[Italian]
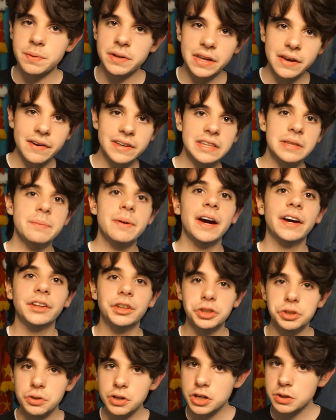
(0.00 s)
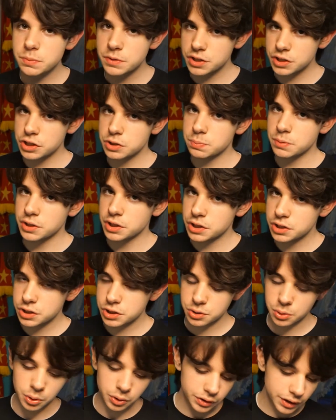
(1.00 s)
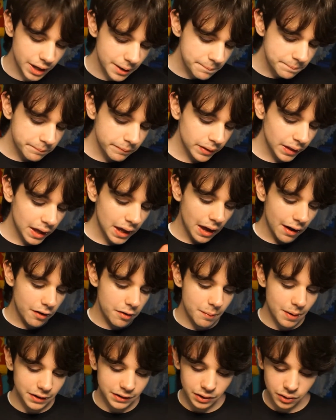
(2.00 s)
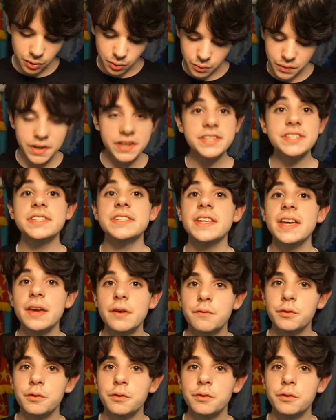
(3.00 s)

Praticamente pagate solo le spese di spedizione e vi mandano queste